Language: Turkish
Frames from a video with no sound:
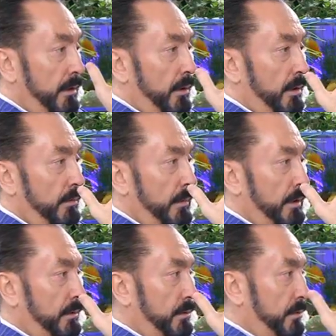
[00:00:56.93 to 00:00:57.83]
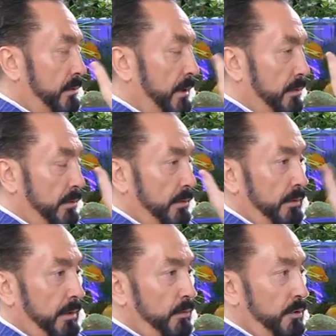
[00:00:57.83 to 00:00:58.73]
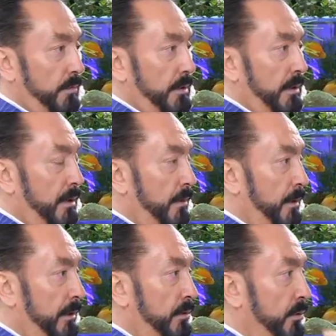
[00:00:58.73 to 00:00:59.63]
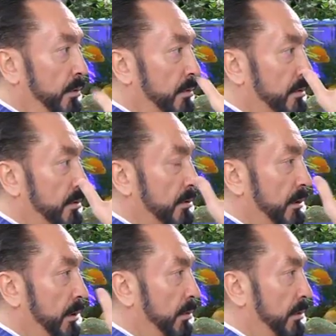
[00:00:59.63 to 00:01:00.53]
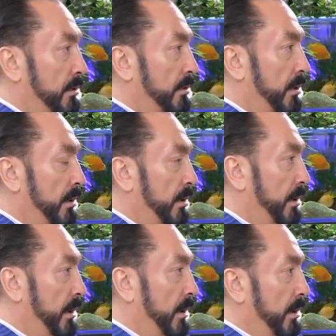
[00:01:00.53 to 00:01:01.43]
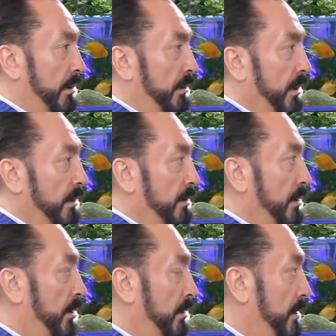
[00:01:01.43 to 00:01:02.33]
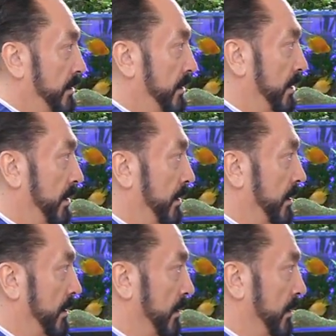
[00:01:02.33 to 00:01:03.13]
hanımlar daha önce de söylemiştim. Mesela arabadan iniyor. Sırt dekoltesi ta neredeyse kalçasına kadar.